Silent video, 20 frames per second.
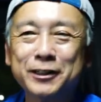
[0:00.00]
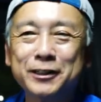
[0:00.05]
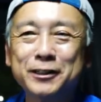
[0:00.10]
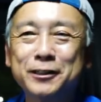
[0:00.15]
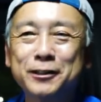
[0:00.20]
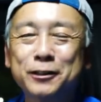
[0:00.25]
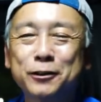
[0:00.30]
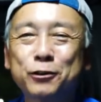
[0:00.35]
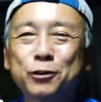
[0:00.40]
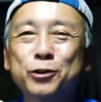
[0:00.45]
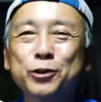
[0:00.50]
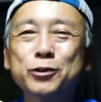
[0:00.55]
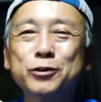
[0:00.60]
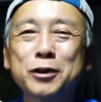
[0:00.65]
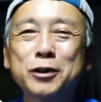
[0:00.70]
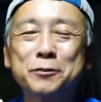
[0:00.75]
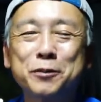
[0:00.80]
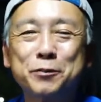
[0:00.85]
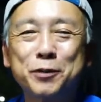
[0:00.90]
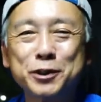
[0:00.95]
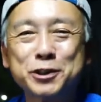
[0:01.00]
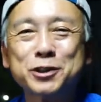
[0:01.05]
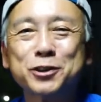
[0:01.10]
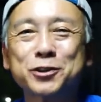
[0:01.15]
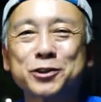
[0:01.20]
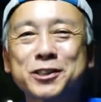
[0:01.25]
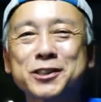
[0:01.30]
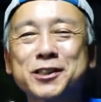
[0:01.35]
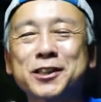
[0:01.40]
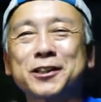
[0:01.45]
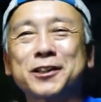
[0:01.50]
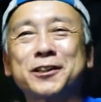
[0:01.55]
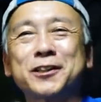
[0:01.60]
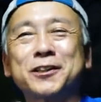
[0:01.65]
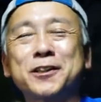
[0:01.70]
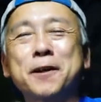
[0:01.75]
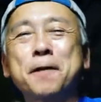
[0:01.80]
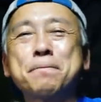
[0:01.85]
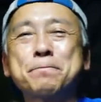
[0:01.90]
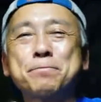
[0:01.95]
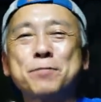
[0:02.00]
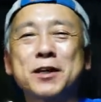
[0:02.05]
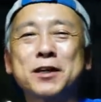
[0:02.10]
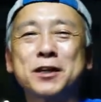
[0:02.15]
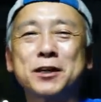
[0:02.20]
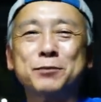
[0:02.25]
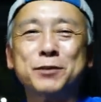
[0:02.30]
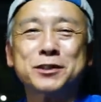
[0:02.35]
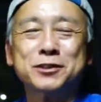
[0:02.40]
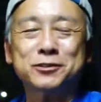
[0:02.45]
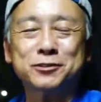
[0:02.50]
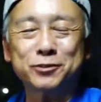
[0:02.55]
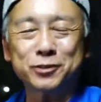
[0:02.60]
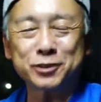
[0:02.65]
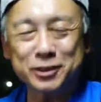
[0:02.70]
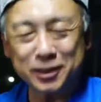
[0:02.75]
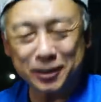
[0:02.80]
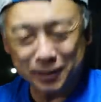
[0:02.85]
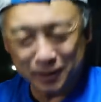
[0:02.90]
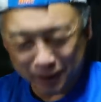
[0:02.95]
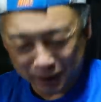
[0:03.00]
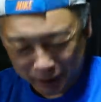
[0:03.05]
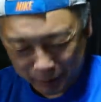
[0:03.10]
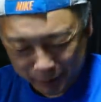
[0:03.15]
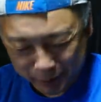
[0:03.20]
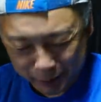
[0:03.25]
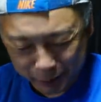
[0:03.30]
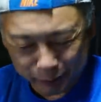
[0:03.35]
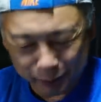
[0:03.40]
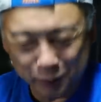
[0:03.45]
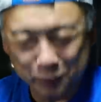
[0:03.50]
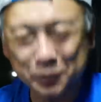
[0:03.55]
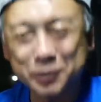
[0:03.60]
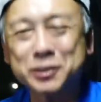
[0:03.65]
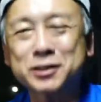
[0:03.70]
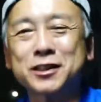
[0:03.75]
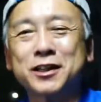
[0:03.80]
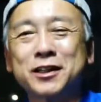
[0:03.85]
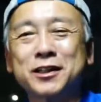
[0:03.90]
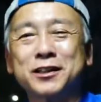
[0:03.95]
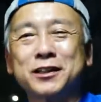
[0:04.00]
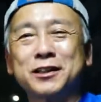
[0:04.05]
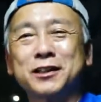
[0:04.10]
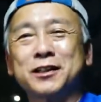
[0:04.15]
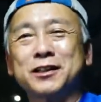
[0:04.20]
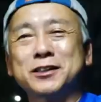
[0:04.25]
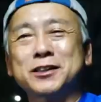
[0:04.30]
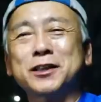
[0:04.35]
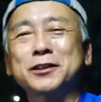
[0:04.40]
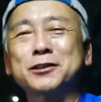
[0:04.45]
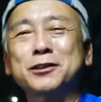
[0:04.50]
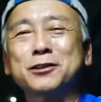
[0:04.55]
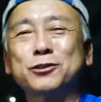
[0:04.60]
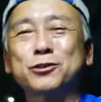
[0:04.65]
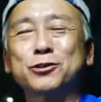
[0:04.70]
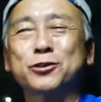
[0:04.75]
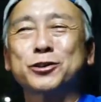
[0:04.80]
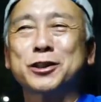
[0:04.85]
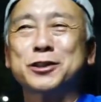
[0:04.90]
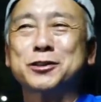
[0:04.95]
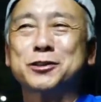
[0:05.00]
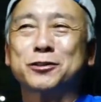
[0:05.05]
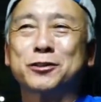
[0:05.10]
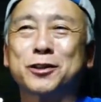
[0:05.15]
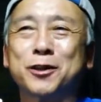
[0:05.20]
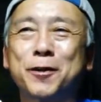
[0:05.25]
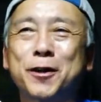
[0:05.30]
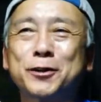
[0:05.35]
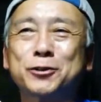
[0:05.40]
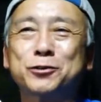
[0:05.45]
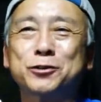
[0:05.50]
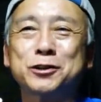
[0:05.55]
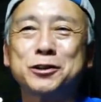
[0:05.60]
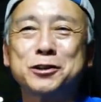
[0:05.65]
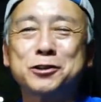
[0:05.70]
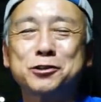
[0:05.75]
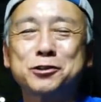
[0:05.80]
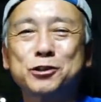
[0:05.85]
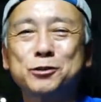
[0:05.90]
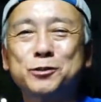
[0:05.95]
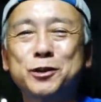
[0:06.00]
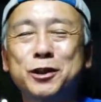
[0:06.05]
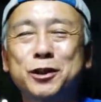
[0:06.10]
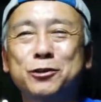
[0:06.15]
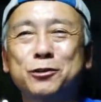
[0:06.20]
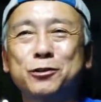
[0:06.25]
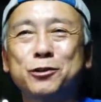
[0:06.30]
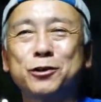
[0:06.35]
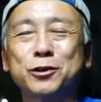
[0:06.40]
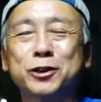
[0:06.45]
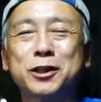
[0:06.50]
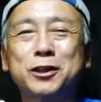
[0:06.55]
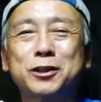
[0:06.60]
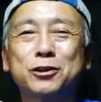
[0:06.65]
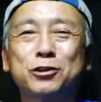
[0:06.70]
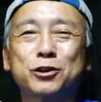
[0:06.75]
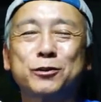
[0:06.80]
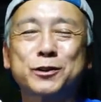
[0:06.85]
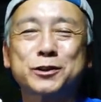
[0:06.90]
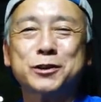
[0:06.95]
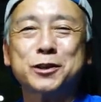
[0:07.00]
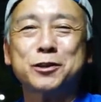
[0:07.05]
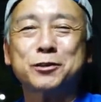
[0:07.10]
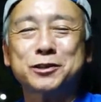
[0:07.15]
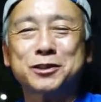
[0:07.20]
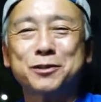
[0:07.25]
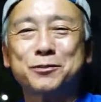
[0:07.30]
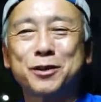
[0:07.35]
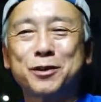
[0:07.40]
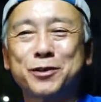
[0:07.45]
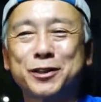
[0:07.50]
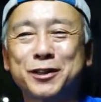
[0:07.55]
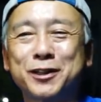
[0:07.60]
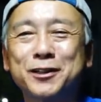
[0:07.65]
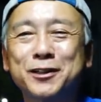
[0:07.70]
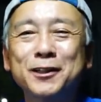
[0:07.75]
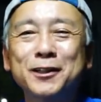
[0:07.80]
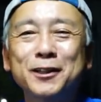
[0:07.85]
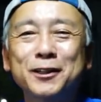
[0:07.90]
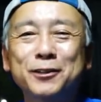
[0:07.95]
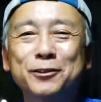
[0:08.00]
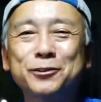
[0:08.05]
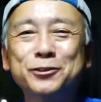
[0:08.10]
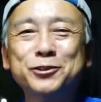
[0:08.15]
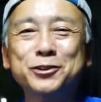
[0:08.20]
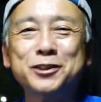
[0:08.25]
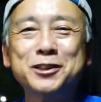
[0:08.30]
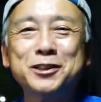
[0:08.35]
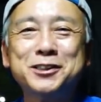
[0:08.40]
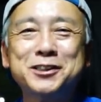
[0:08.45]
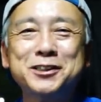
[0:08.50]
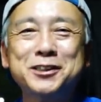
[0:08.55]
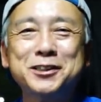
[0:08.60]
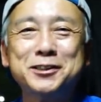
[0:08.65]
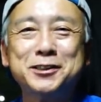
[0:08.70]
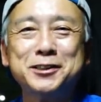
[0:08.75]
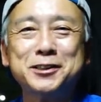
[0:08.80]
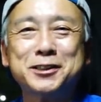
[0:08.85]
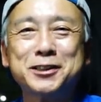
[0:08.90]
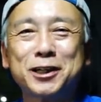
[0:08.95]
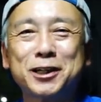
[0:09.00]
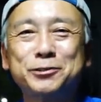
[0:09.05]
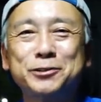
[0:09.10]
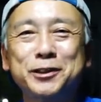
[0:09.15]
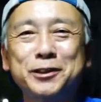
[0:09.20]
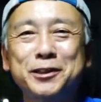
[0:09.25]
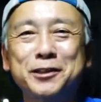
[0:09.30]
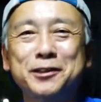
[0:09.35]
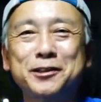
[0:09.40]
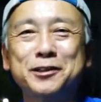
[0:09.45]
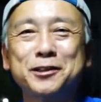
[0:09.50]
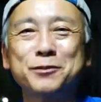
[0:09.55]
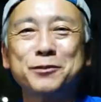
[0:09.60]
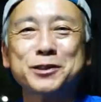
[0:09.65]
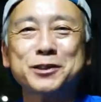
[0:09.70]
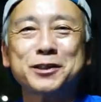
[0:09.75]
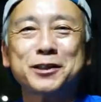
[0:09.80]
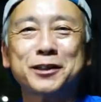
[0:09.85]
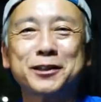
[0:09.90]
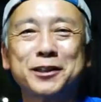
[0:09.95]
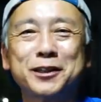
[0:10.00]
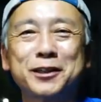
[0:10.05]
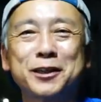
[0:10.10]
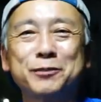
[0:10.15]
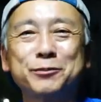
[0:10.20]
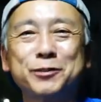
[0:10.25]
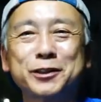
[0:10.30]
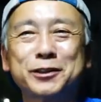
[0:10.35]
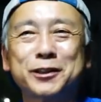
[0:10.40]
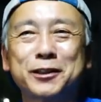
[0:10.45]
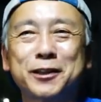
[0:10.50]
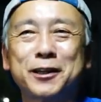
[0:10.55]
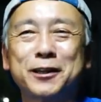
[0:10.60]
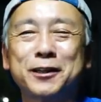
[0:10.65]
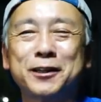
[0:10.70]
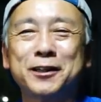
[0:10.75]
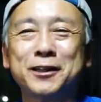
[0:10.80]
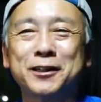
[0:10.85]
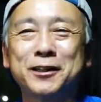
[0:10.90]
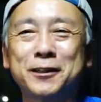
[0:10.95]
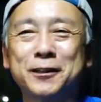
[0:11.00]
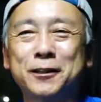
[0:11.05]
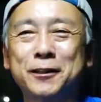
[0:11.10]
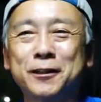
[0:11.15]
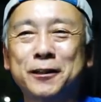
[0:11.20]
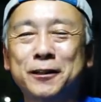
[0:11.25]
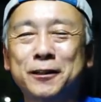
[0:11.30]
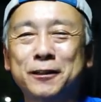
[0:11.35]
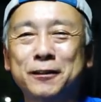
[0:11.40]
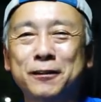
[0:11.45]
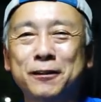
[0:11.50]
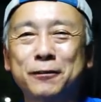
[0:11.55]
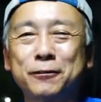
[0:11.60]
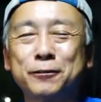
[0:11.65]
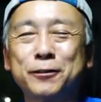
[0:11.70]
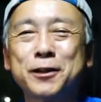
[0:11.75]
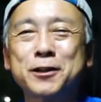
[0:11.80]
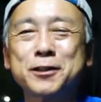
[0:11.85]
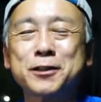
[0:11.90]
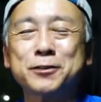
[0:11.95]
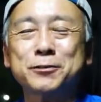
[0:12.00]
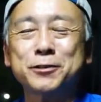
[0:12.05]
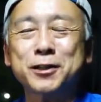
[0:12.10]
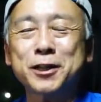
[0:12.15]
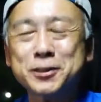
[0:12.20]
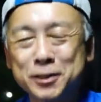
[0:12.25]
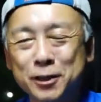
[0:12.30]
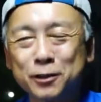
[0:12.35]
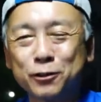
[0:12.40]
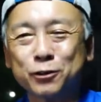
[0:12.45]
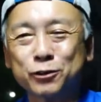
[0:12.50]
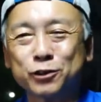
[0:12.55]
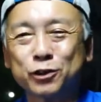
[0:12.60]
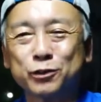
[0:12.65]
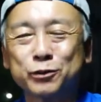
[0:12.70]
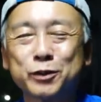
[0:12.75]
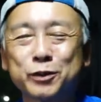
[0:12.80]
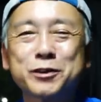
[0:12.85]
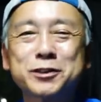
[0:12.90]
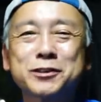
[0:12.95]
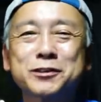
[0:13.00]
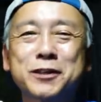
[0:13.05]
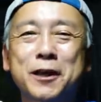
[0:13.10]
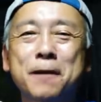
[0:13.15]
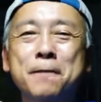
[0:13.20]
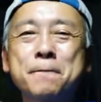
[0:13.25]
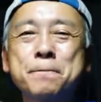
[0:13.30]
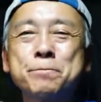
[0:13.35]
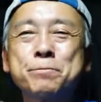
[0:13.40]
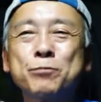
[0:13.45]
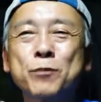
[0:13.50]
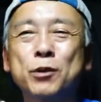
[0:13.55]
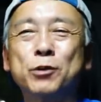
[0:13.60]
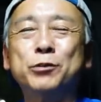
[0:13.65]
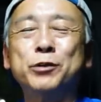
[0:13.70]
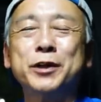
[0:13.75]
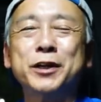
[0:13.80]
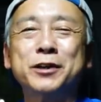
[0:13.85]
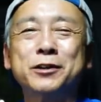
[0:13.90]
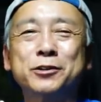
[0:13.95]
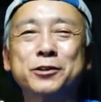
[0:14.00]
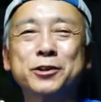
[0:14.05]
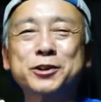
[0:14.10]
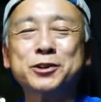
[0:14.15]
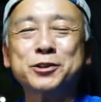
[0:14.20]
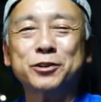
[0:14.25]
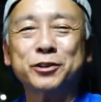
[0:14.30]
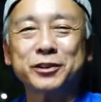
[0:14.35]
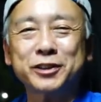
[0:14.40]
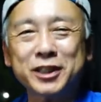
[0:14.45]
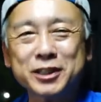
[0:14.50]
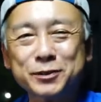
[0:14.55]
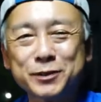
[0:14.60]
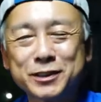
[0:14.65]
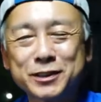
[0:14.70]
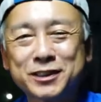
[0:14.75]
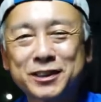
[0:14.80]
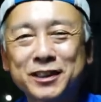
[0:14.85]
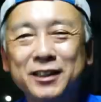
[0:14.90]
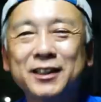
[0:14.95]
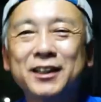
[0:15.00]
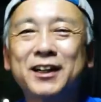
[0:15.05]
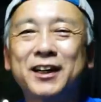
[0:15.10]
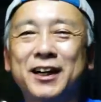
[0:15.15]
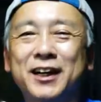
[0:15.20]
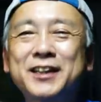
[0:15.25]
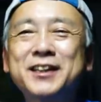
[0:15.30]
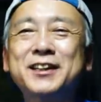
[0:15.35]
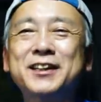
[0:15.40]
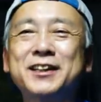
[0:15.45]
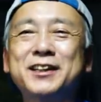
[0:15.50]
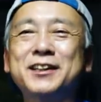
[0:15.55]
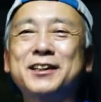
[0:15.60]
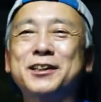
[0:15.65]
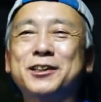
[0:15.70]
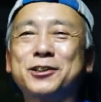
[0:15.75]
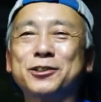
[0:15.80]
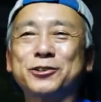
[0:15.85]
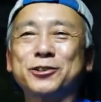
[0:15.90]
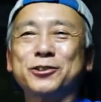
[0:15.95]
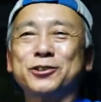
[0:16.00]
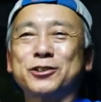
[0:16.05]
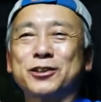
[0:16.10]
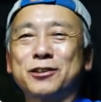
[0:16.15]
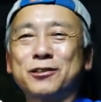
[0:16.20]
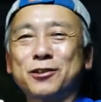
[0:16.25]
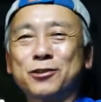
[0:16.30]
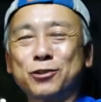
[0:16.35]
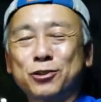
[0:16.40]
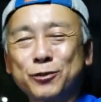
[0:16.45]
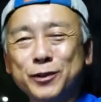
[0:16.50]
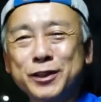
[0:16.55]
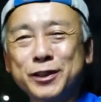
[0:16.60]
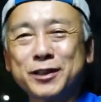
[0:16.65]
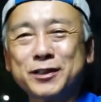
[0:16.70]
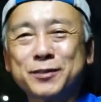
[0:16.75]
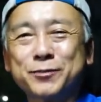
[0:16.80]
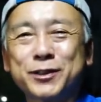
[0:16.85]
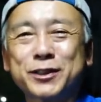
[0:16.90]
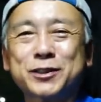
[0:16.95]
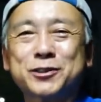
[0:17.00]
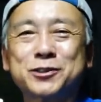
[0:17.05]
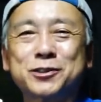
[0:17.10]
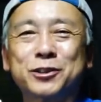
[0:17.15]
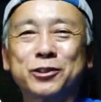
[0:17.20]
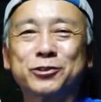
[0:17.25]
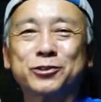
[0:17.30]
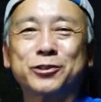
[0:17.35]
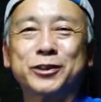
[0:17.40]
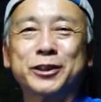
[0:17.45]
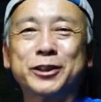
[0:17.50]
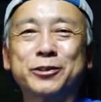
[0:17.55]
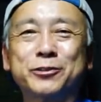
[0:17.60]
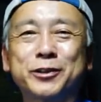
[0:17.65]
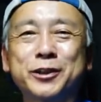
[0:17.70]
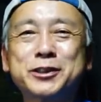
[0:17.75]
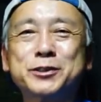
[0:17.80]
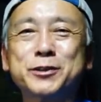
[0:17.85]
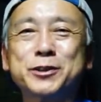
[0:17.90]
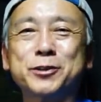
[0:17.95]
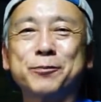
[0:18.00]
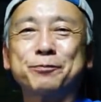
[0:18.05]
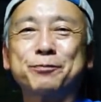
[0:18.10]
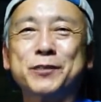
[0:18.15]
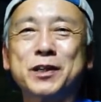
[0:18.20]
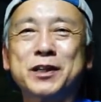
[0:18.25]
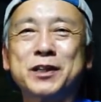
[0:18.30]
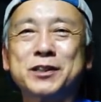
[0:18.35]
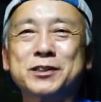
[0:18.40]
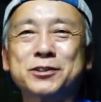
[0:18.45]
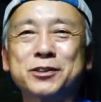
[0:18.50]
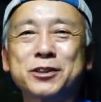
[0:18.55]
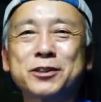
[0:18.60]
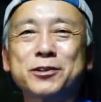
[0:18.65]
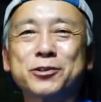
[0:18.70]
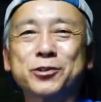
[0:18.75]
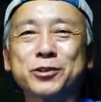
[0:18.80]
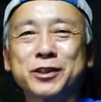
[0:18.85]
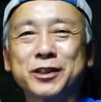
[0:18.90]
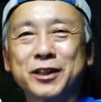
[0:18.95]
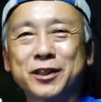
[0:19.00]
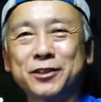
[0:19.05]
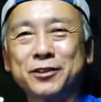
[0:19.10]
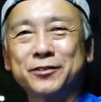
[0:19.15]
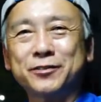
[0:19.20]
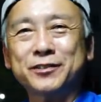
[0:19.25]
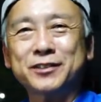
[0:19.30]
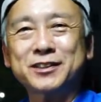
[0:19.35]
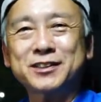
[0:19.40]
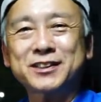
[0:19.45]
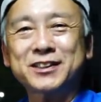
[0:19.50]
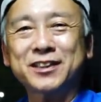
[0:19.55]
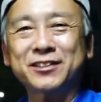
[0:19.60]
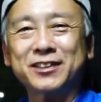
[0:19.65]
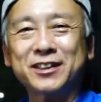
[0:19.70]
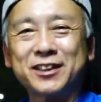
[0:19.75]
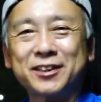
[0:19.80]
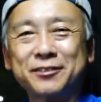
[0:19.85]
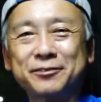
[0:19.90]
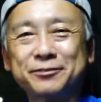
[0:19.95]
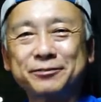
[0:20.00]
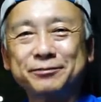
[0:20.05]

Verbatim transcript: えー、で、高評価もポチッと押すだけなんでね、えー、今すぐ押していただければと思います。えー、チャンネル登録なんですけど、あと20名を切っておりますね、4000名まで。本当にじりじりしか増えていきませんがね、頑張ってね、えー、増や、増やしていこうと思いますんで、応援よろしくお願いします。はい、えー、今日の動画はここまで。また次の動画でお会いしましょう。えー、それではごきげんよう。さよなら。